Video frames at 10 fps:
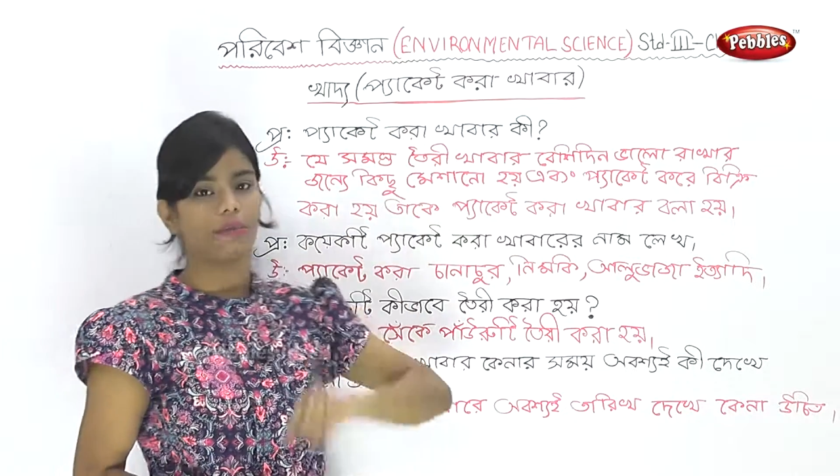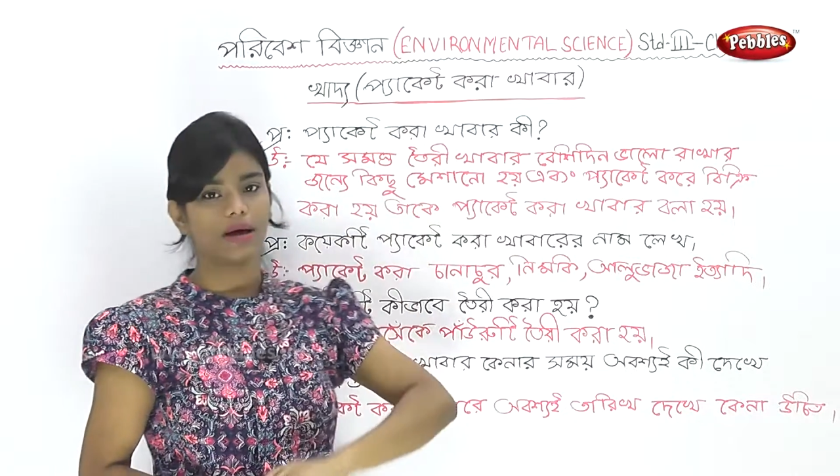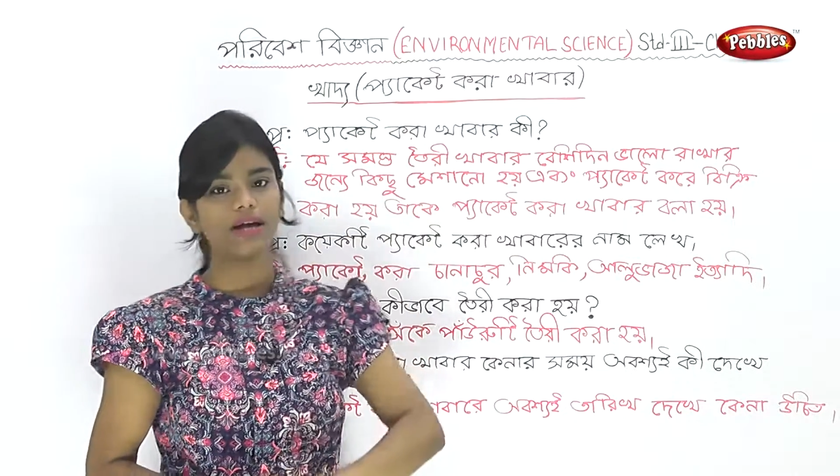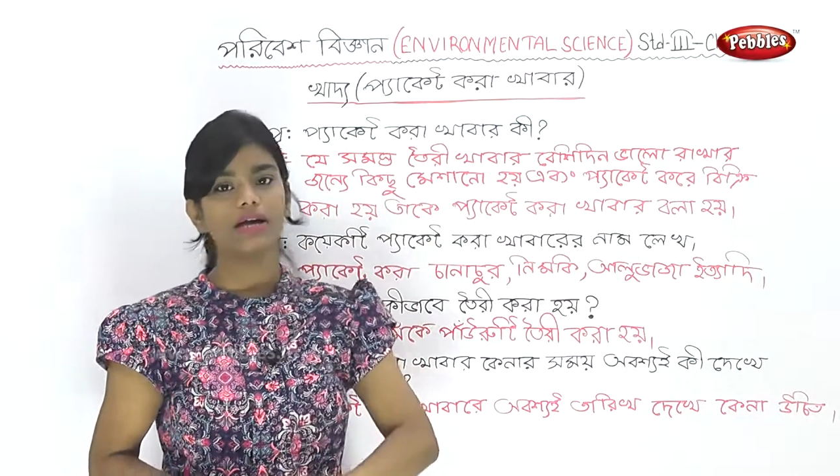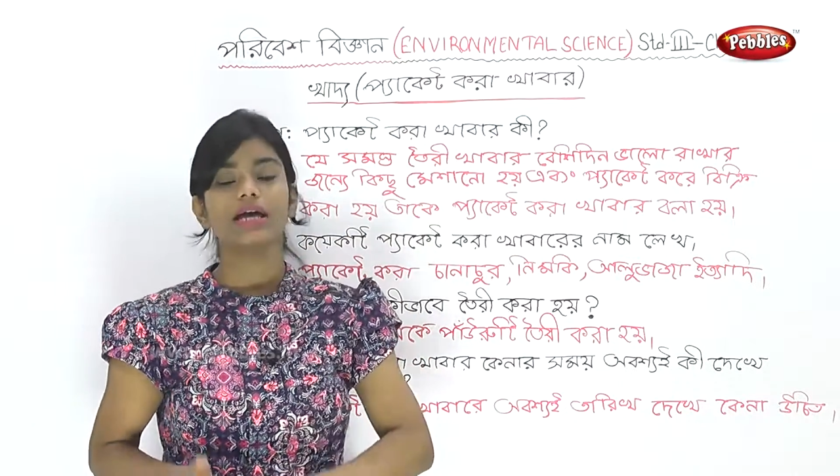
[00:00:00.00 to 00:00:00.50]

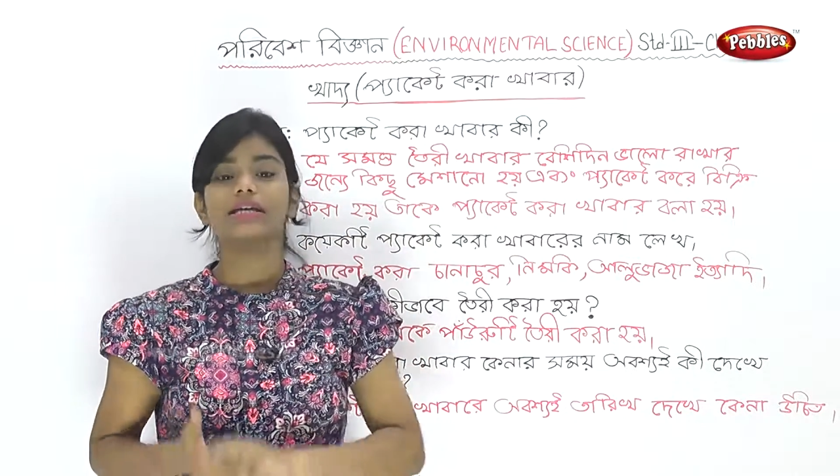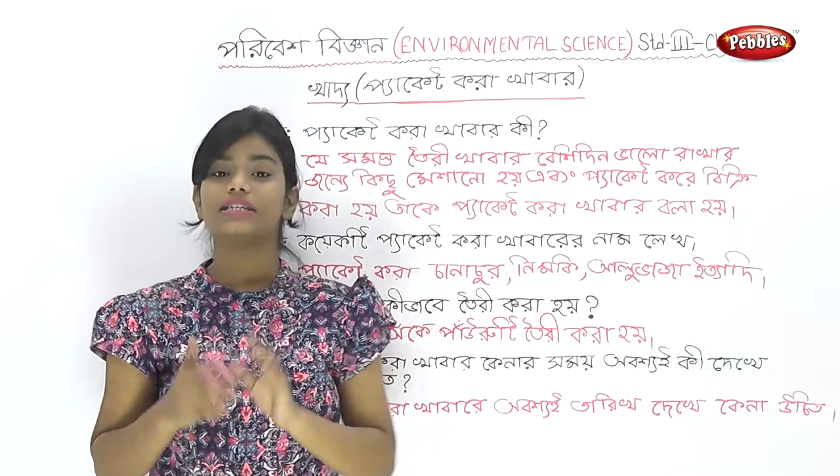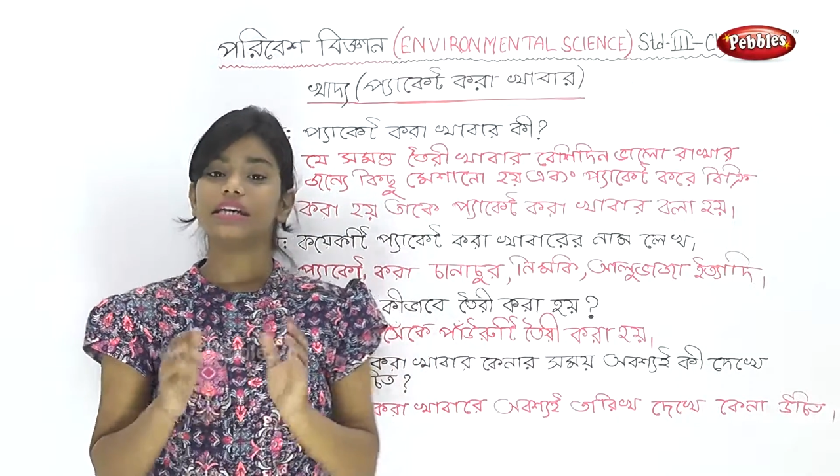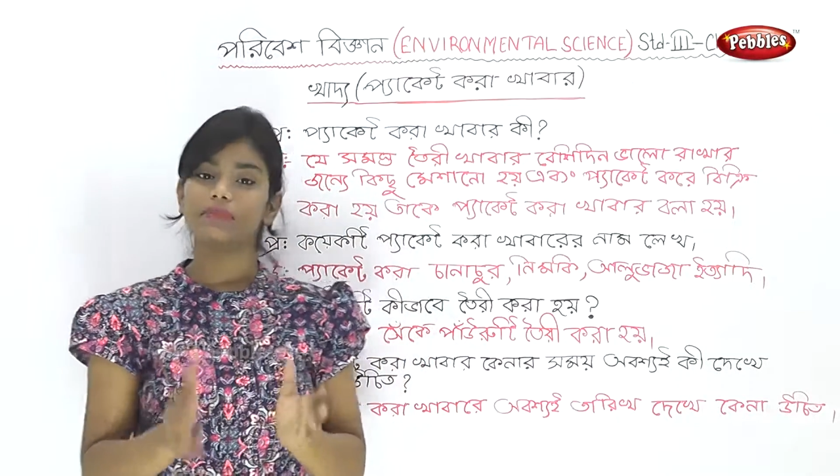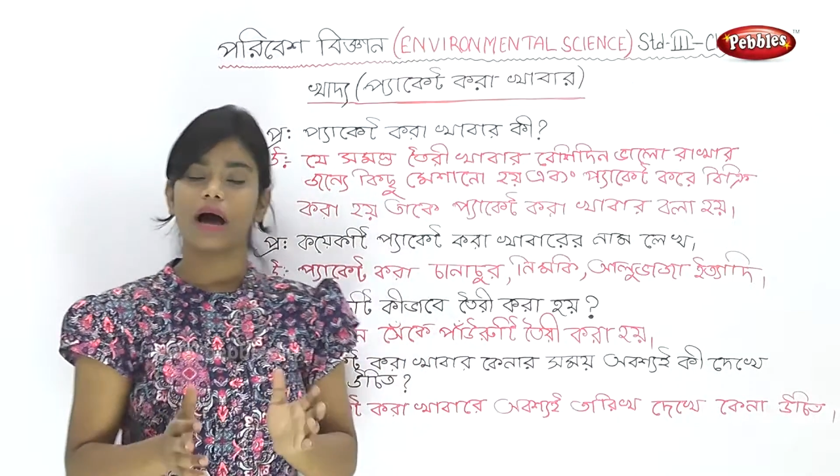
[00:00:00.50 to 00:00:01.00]
খাবার
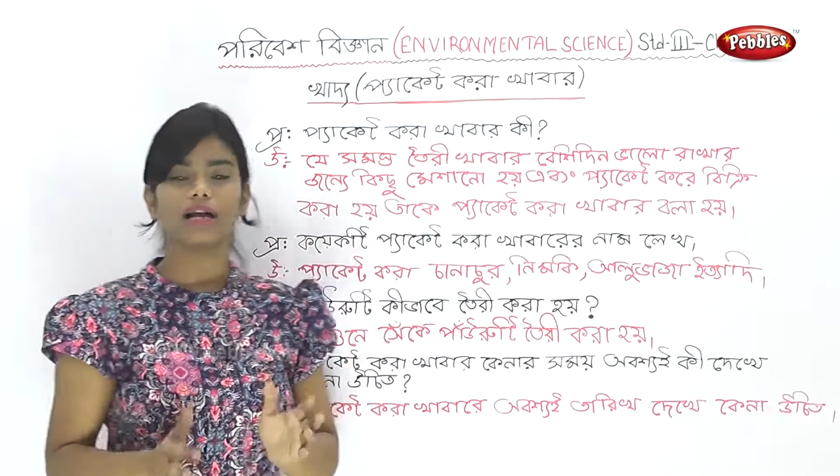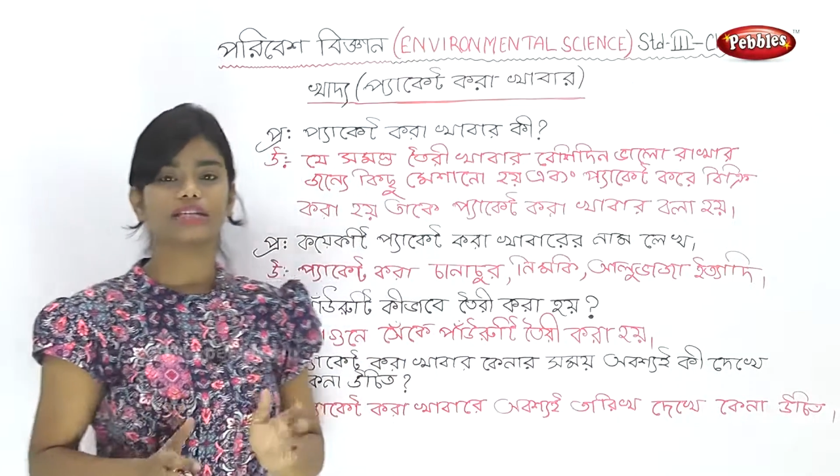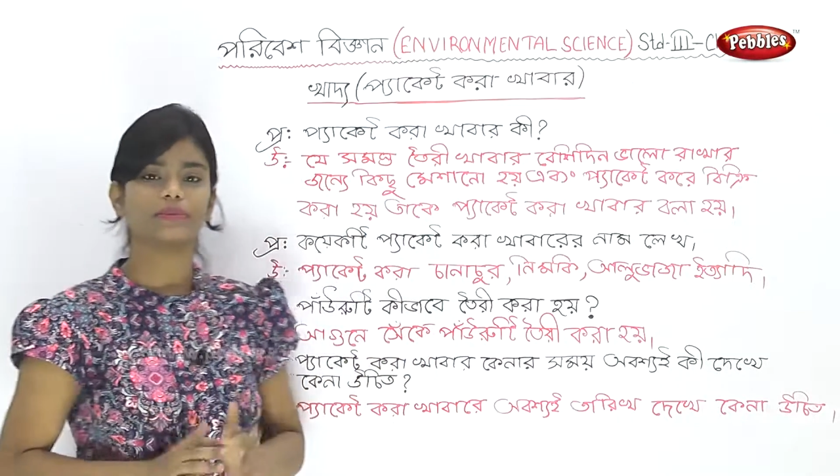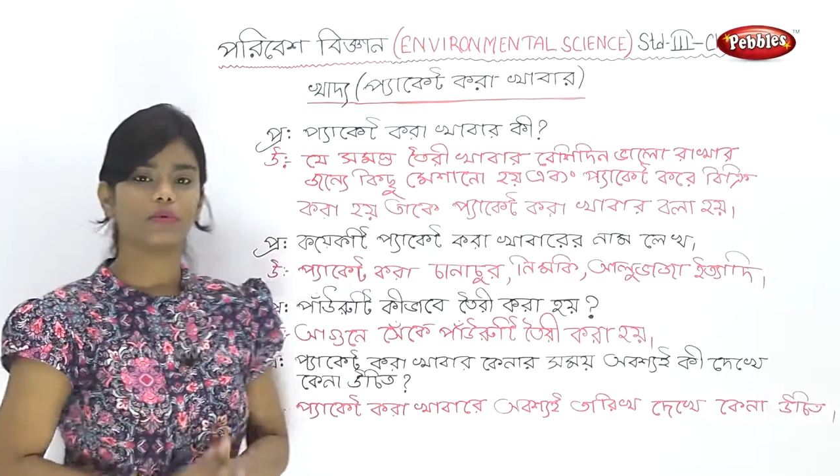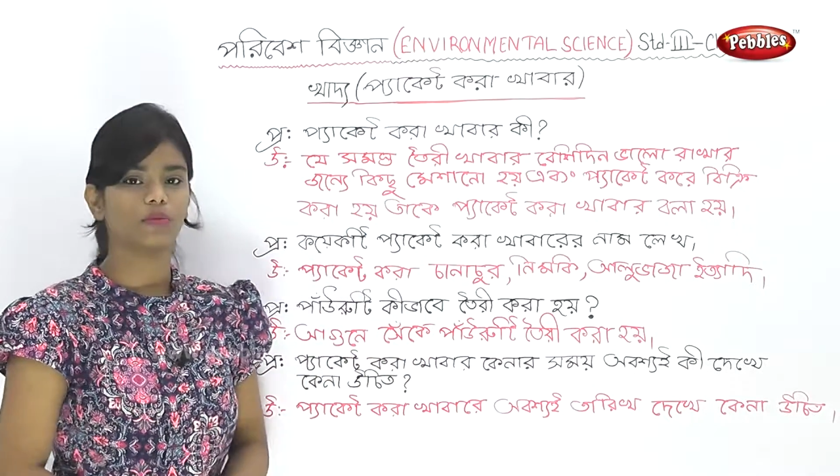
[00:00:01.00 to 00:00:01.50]
সেই
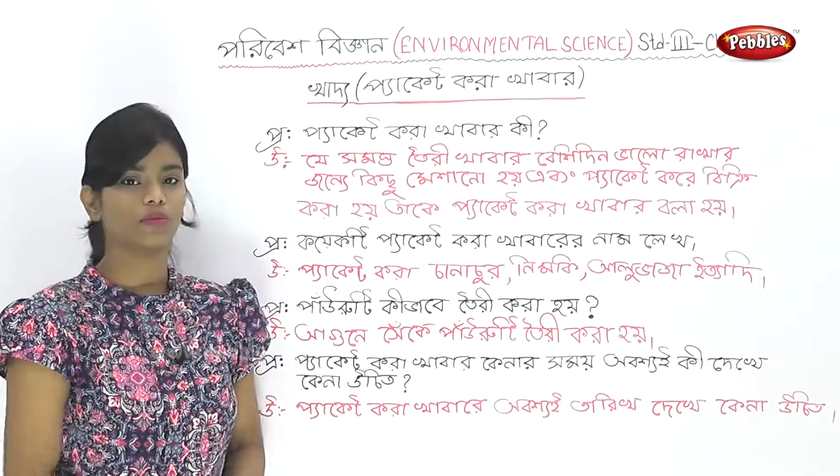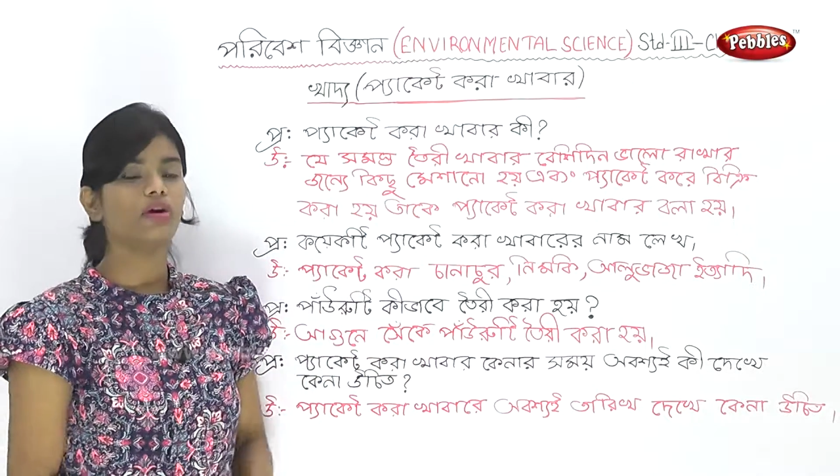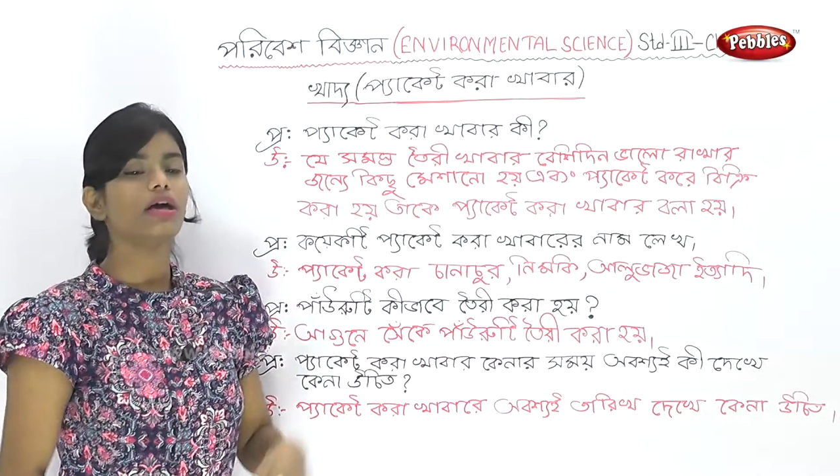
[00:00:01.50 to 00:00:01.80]
ভাগটা পড়ব